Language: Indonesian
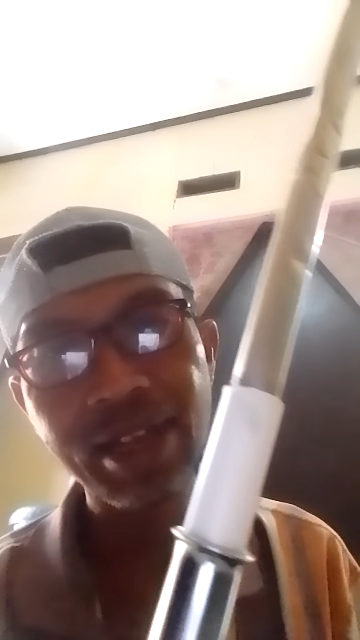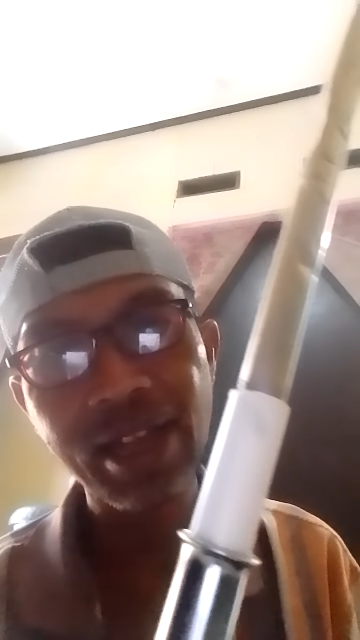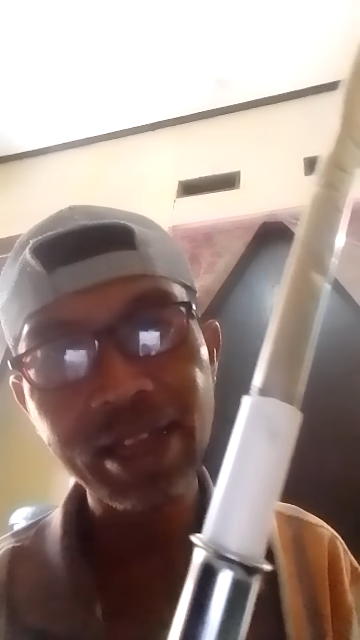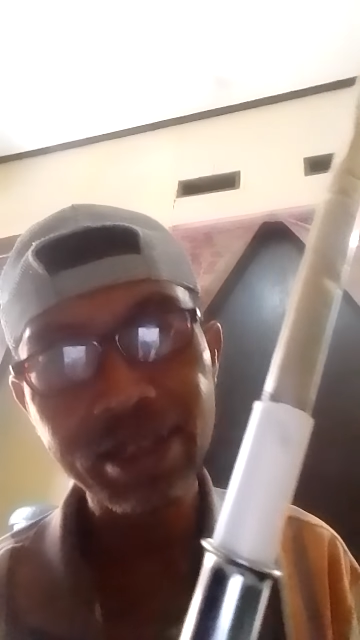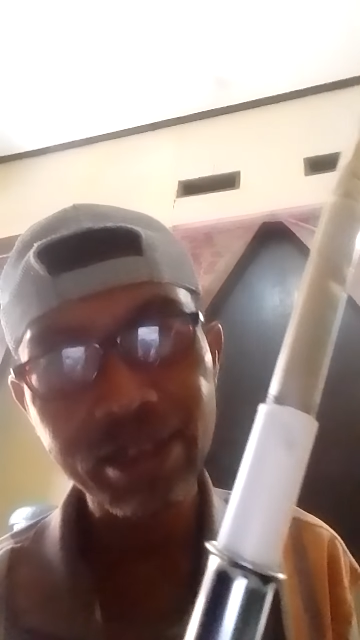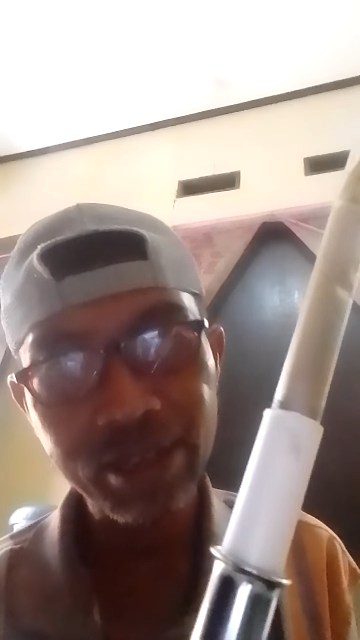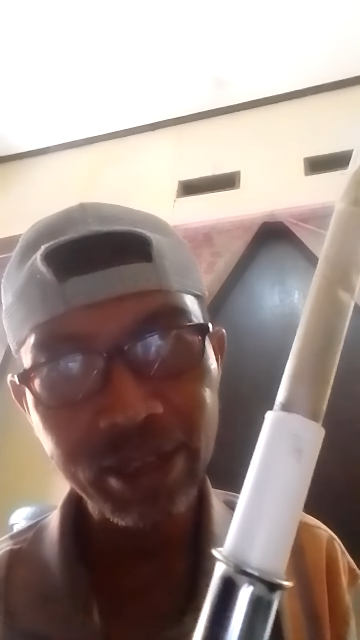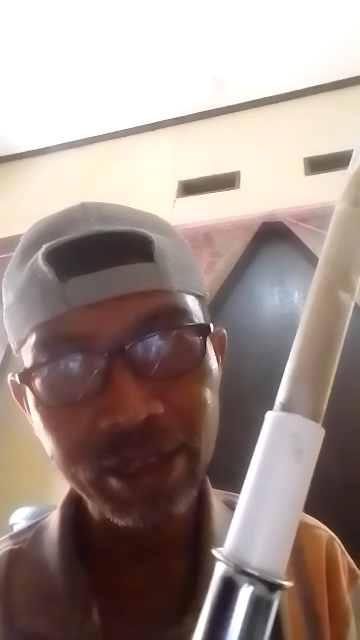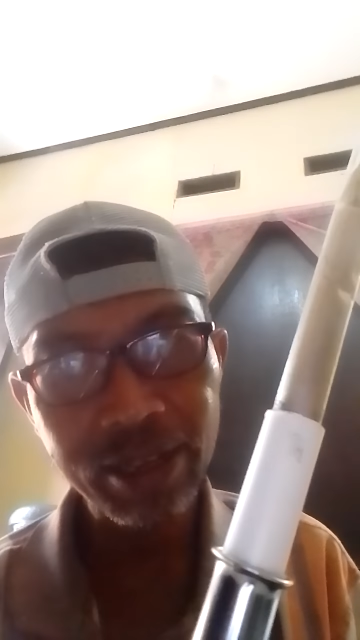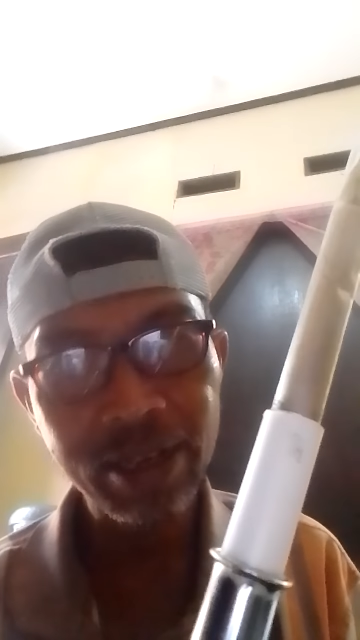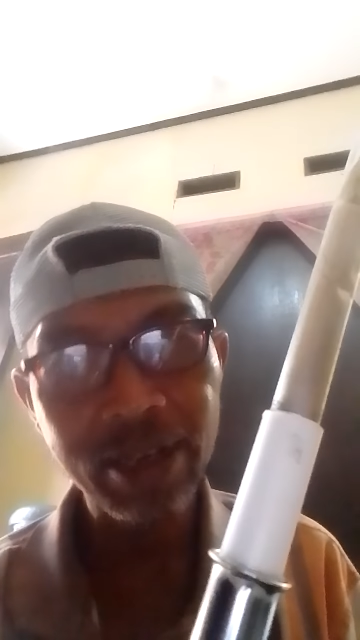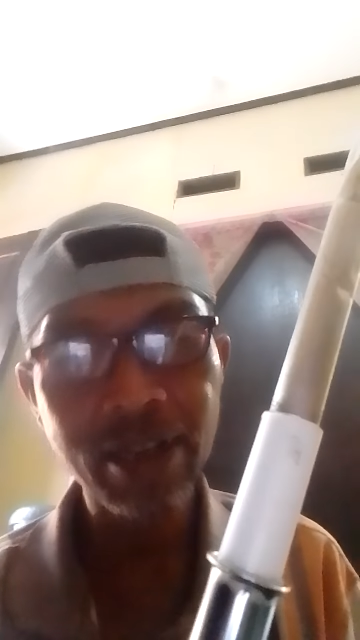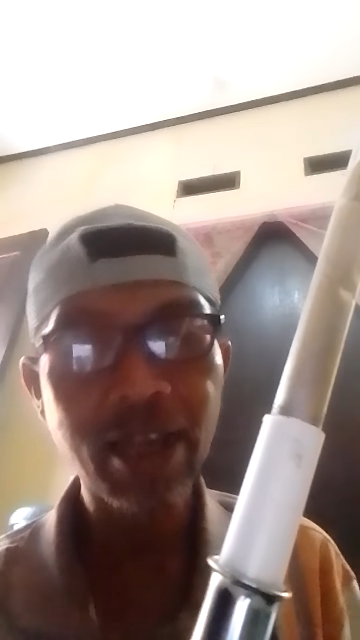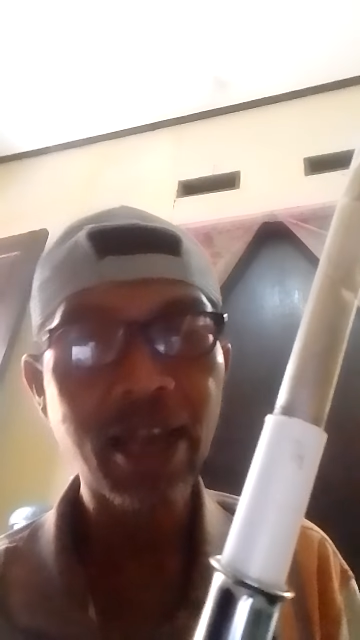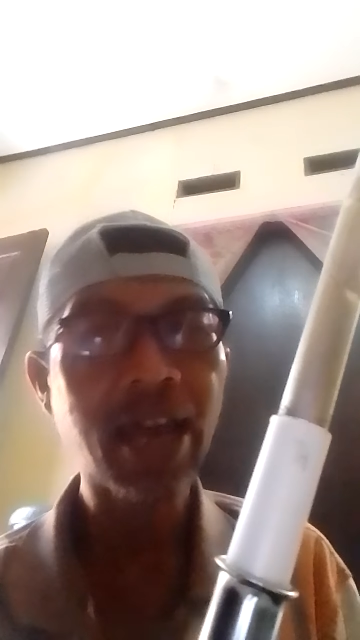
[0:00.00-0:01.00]

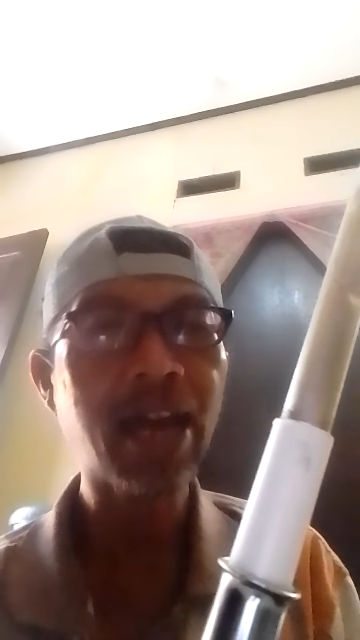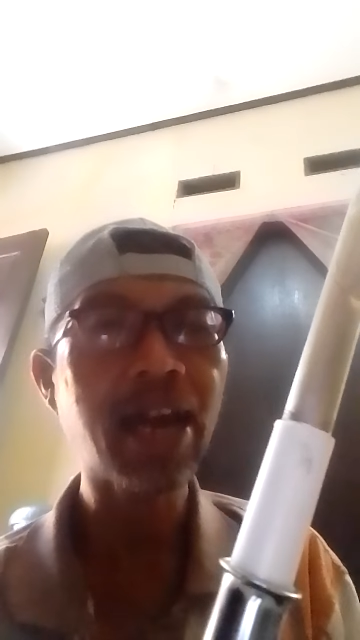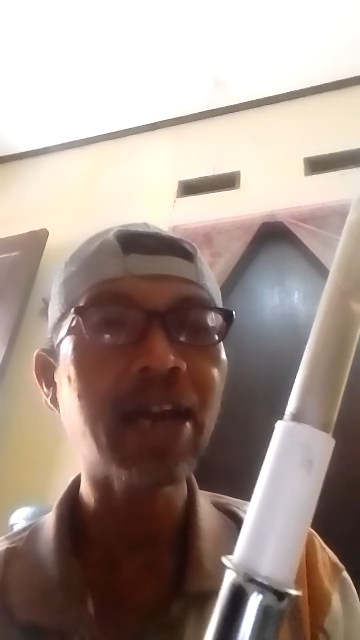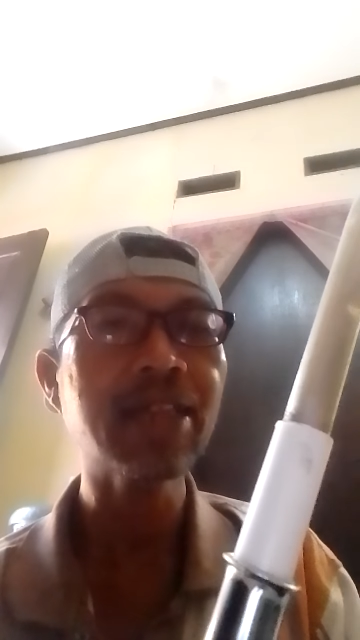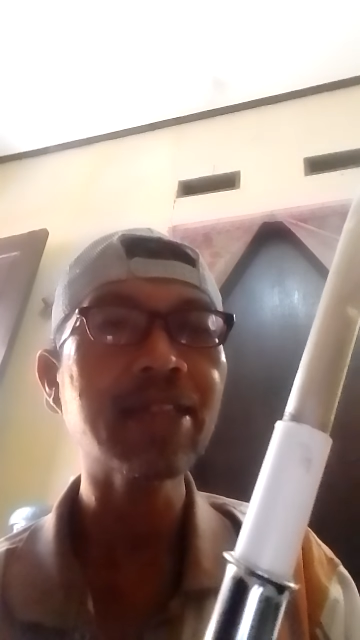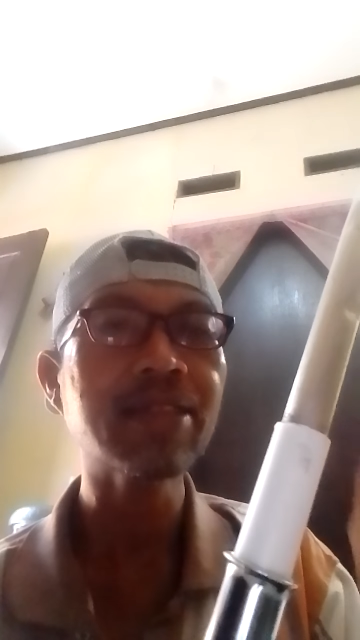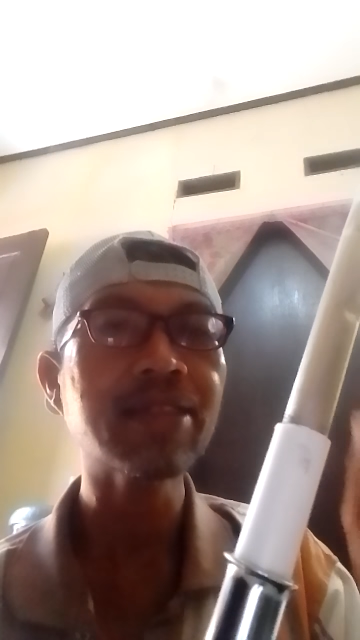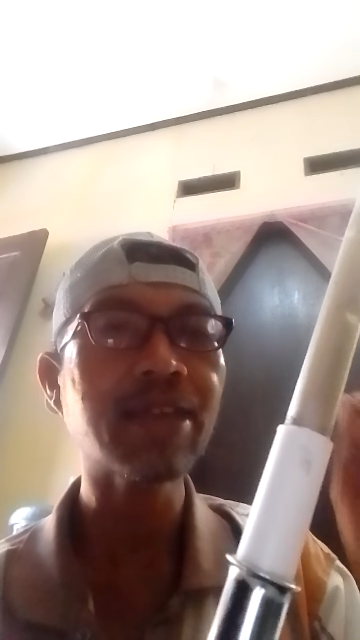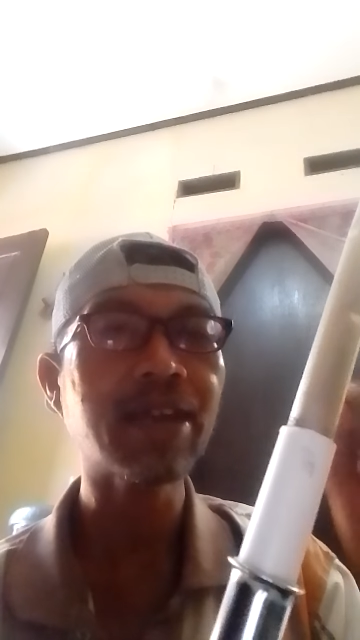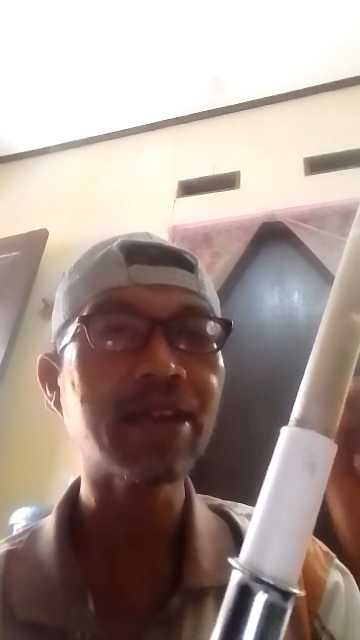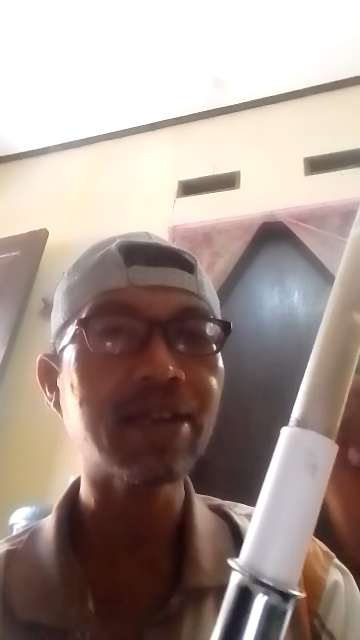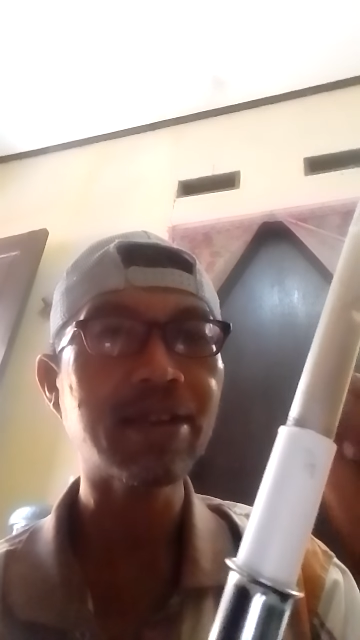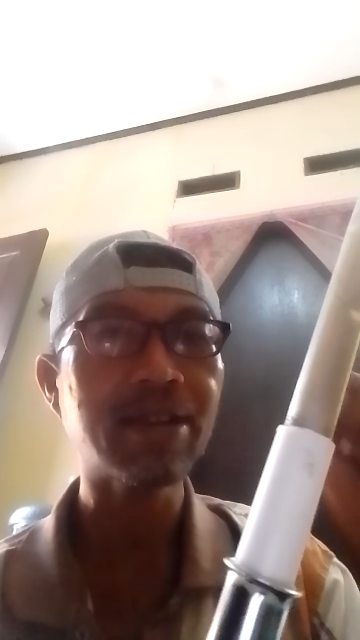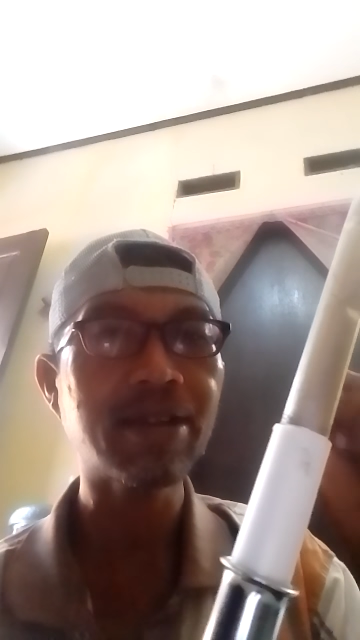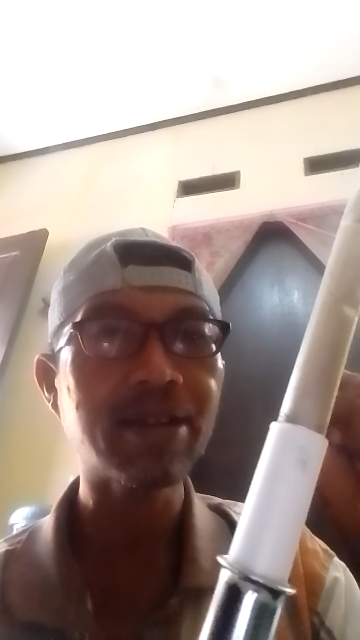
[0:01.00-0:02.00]
Hygiene, anten